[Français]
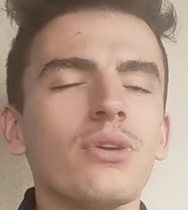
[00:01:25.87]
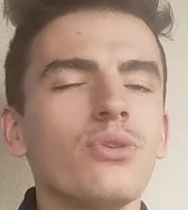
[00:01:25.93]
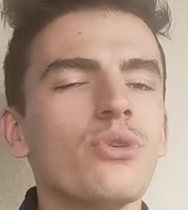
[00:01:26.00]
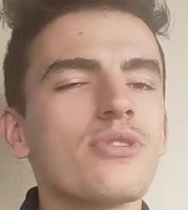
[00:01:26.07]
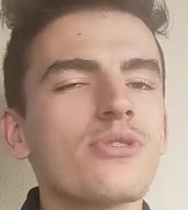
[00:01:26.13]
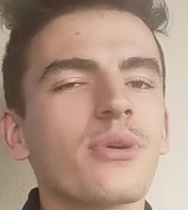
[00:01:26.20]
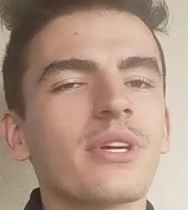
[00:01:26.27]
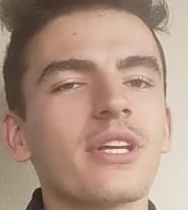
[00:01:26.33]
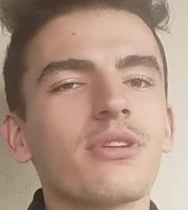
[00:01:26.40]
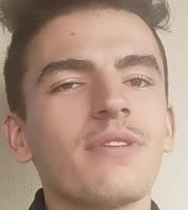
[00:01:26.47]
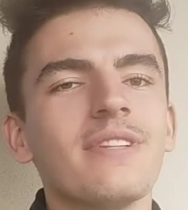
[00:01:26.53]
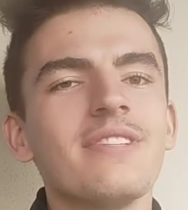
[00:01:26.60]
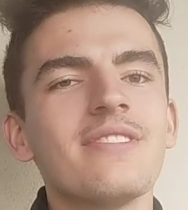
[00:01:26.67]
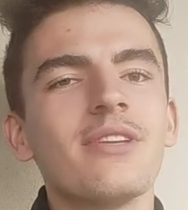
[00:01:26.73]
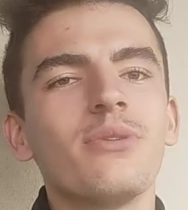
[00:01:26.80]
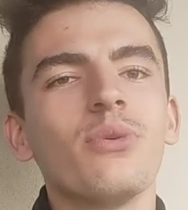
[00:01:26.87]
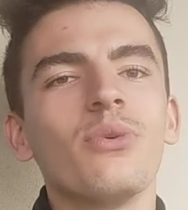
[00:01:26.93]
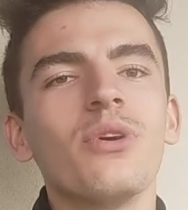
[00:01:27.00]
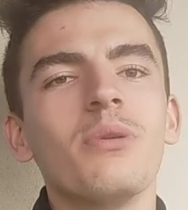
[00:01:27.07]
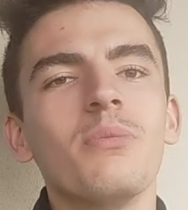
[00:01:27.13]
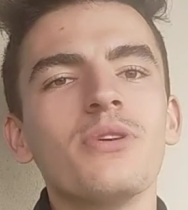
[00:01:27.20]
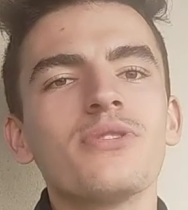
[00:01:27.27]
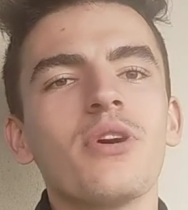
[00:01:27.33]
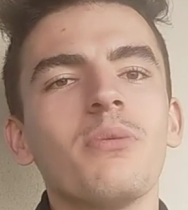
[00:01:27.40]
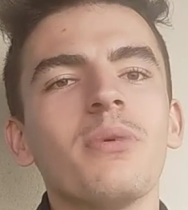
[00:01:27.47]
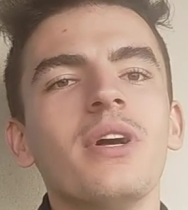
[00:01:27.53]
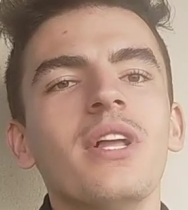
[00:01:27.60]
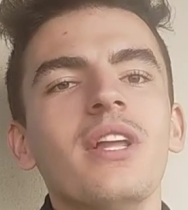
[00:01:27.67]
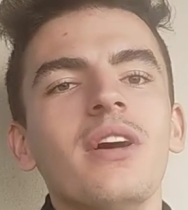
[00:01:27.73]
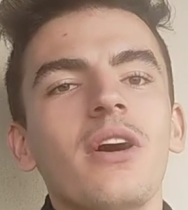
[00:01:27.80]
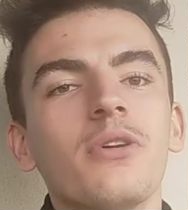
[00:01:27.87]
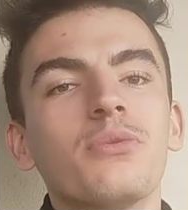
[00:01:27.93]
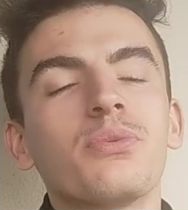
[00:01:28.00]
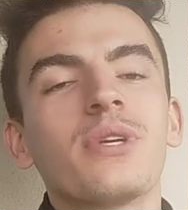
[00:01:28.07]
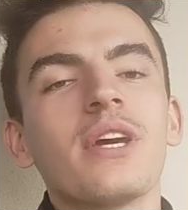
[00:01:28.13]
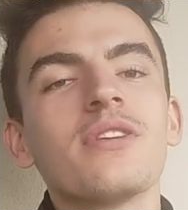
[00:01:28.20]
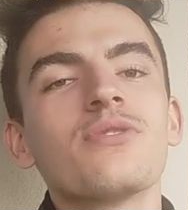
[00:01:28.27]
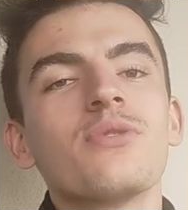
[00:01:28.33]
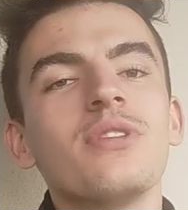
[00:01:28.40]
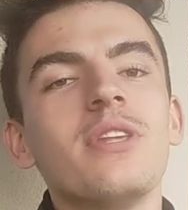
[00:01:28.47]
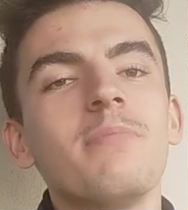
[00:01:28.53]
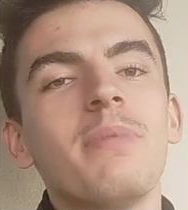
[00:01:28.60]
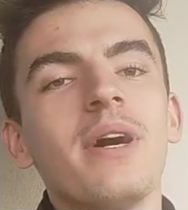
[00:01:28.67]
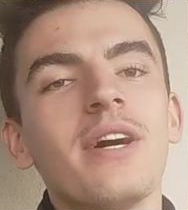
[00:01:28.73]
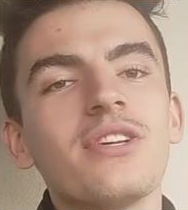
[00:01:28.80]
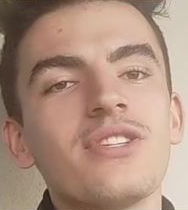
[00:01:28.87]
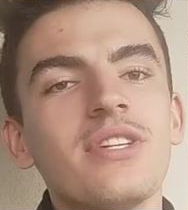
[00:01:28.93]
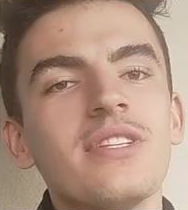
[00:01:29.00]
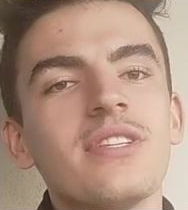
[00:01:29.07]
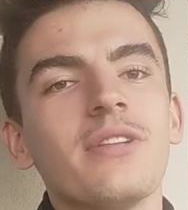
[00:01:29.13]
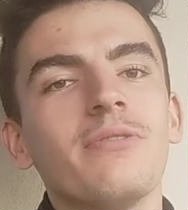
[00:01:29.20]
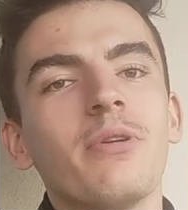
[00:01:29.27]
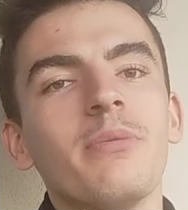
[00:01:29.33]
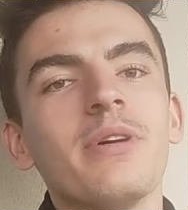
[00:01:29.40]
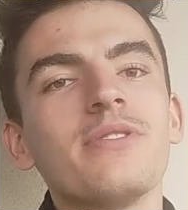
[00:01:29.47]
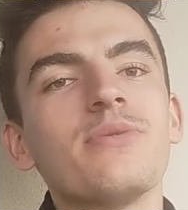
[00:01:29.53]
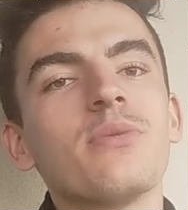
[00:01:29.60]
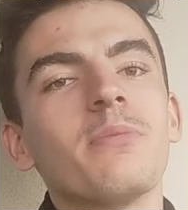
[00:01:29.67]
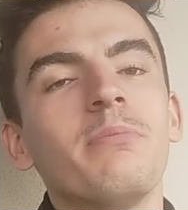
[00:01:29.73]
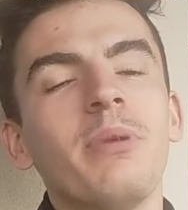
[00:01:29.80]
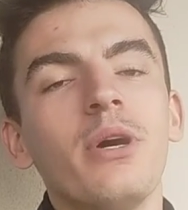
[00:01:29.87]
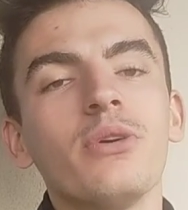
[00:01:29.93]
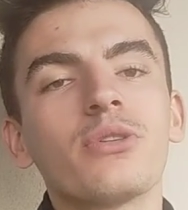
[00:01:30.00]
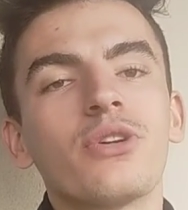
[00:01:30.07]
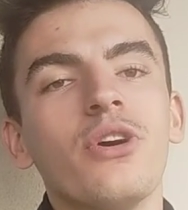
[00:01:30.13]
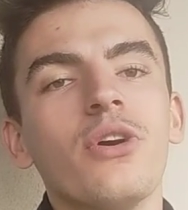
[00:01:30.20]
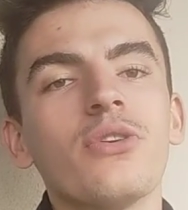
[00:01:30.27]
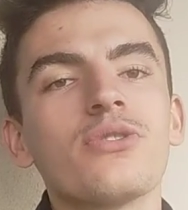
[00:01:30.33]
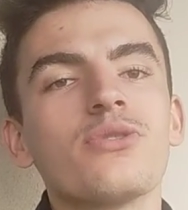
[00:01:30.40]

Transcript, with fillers: 297 euros il me semble. En tout cas, je n'ai pas acheté cette formation, pas encore.